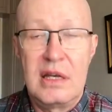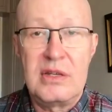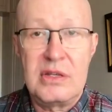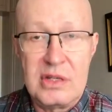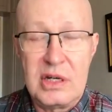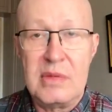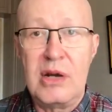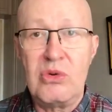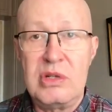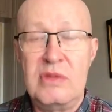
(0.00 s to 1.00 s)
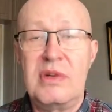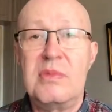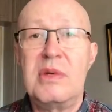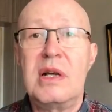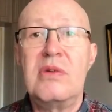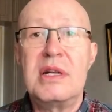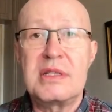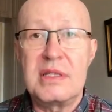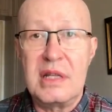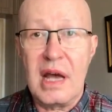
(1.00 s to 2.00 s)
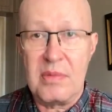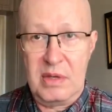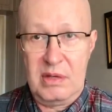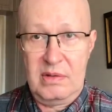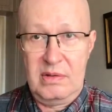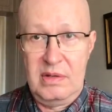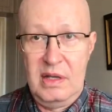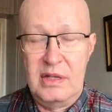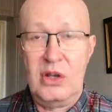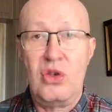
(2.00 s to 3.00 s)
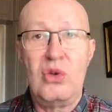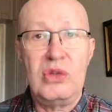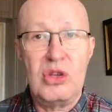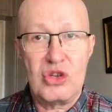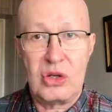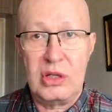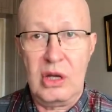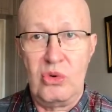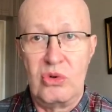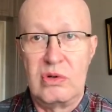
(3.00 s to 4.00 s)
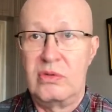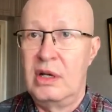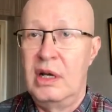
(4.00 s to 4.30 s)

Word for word: Эти закрома Родины формировались нами за счет наших налогов,